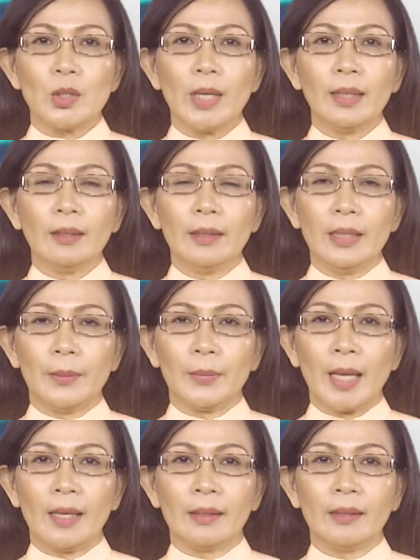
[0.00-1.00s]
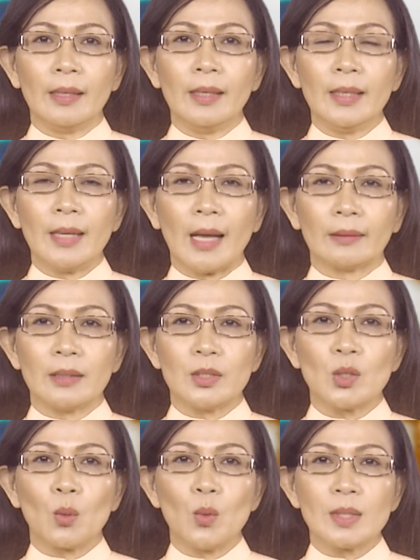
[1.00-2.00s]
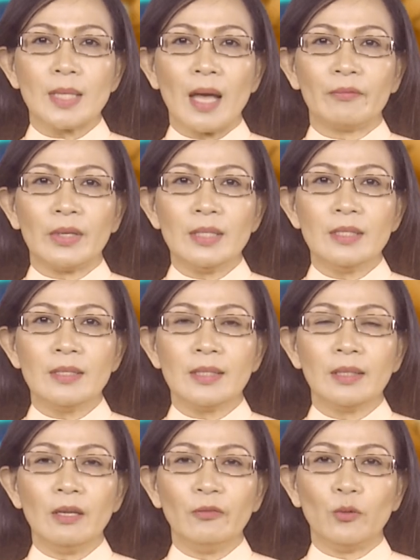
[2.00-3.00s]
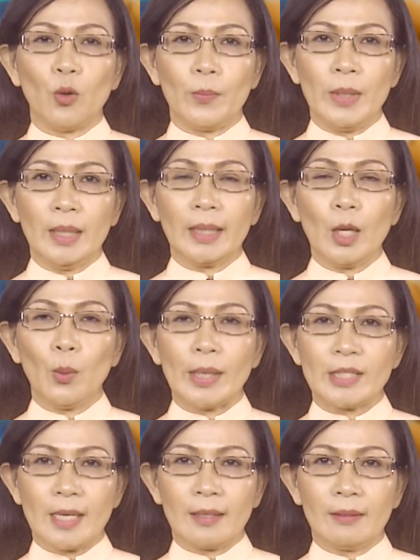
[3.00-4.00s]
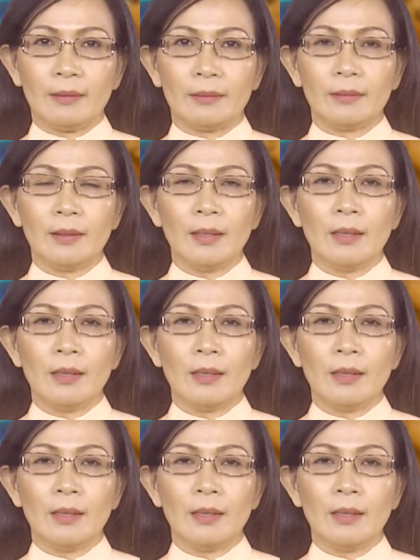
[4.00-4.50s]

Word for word: Cho đến thời điểm này thì Liên đảng Tự do Quốc gia vẫn chưa chính thức phổ biến kế hoạch tranh cử,